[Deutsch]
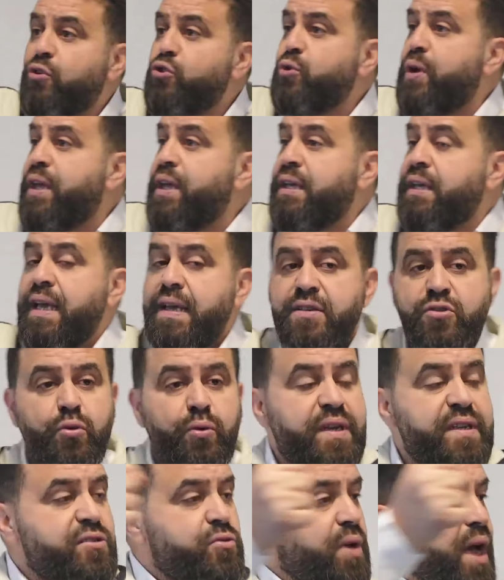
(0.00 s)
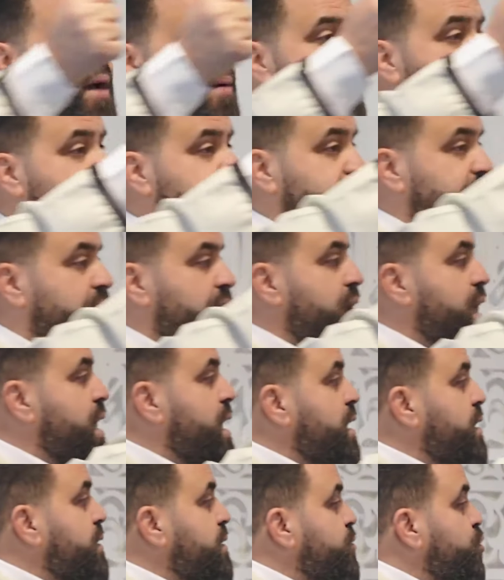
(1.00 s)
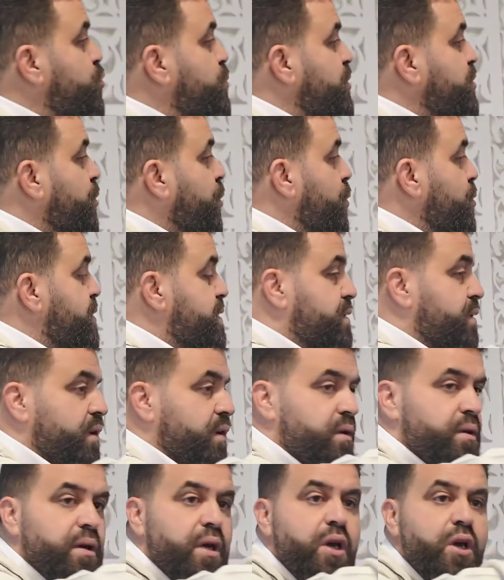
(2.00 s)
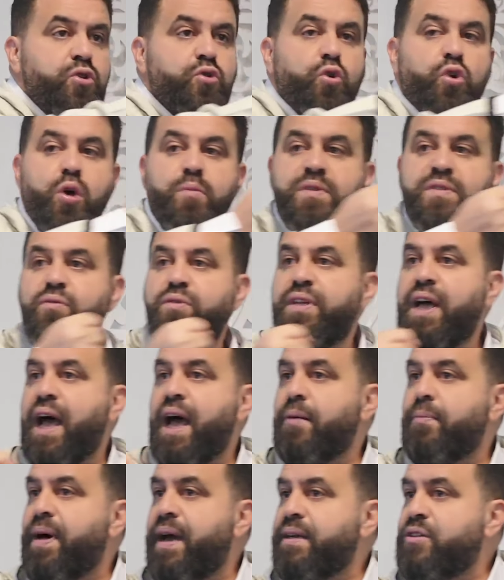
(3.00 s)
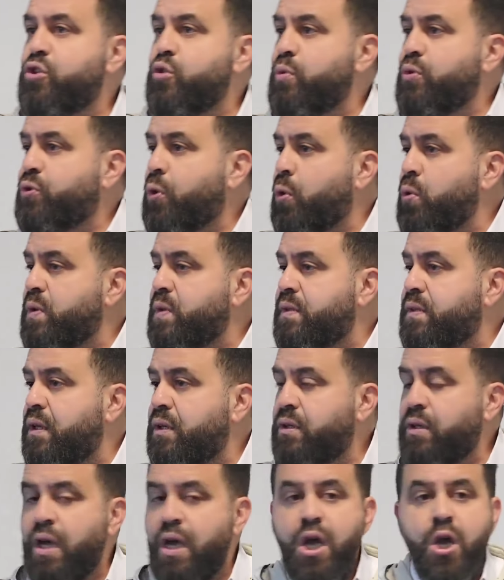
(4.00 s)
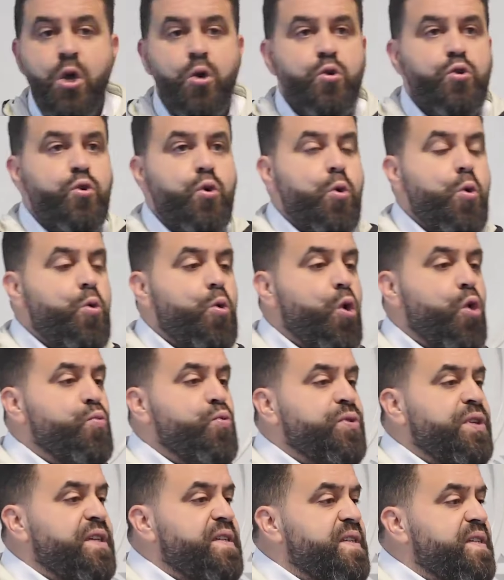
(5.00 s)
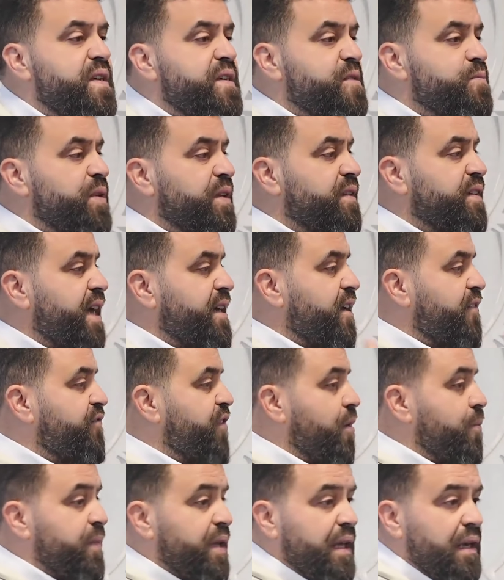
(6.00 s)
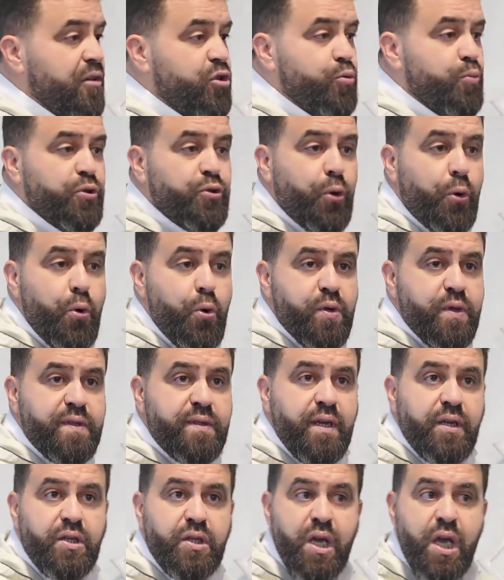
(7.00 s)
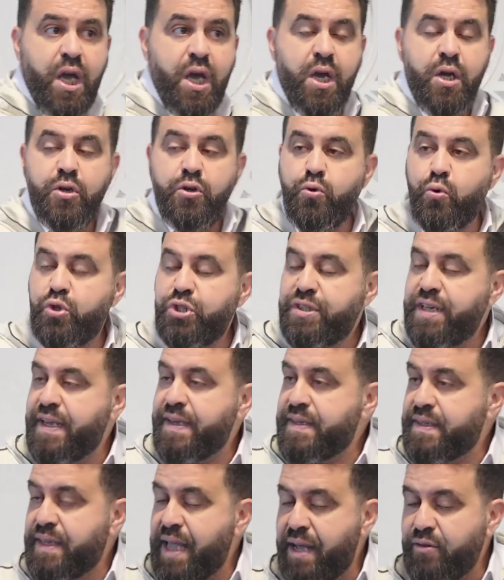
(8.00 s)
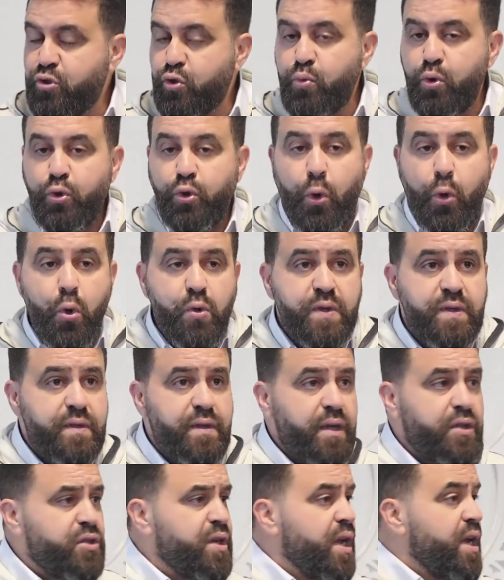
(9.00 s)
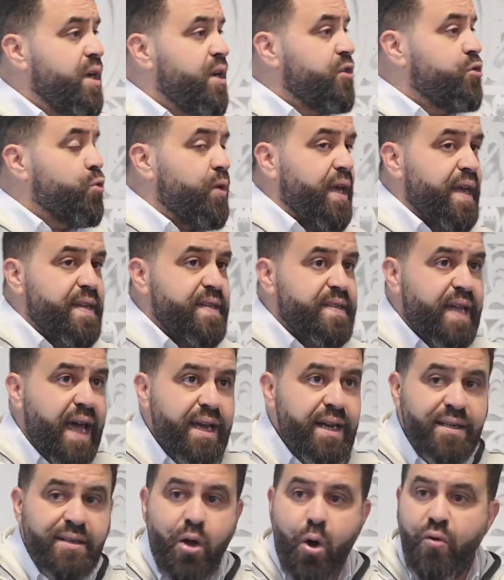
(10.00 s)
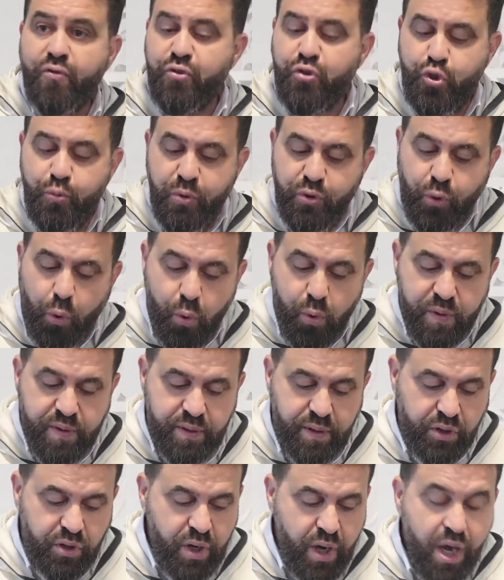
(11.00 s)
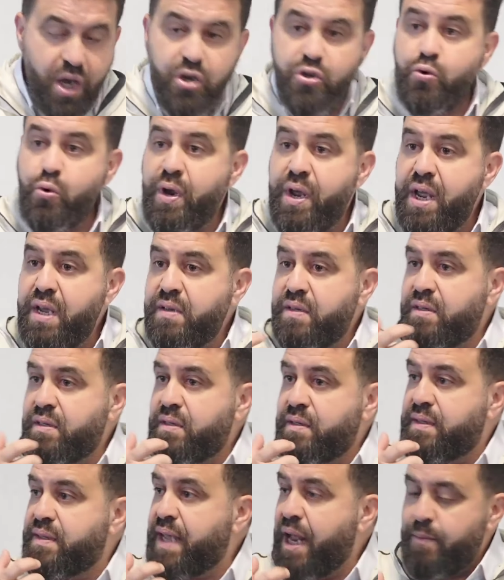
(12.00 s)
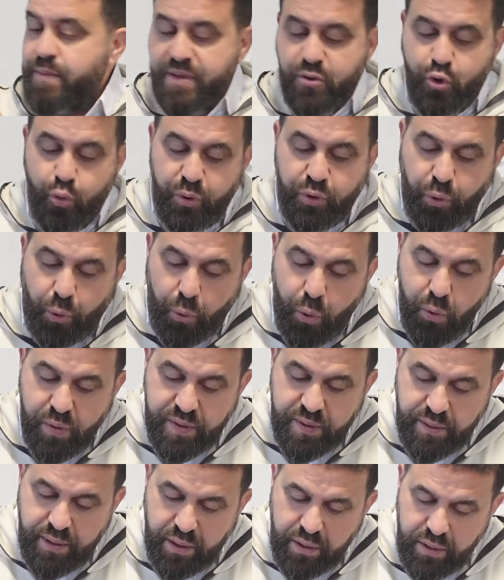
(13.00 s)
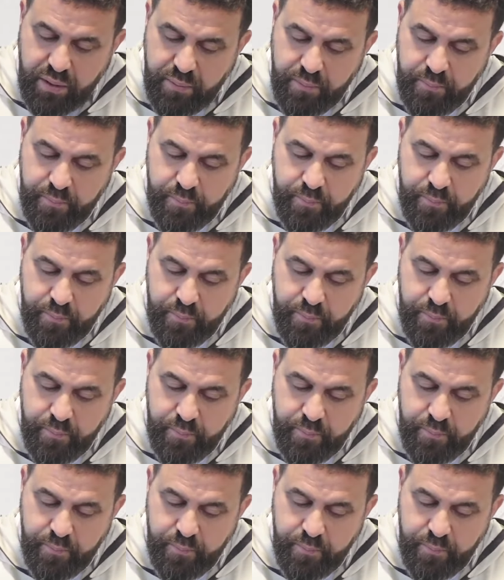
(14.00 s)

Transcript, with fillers: wo du hingehst, du gehst zur Arbeit, du betrügst dich. Du kommst von der Arbeit, du betrügst dich. Du kommunizierst mit deiner Familie, du betrügst dich. Du stehst da, du betrügst dich. Du gehst einkaufen, du betrügst dich. Du isst selbst, du betrügst dich.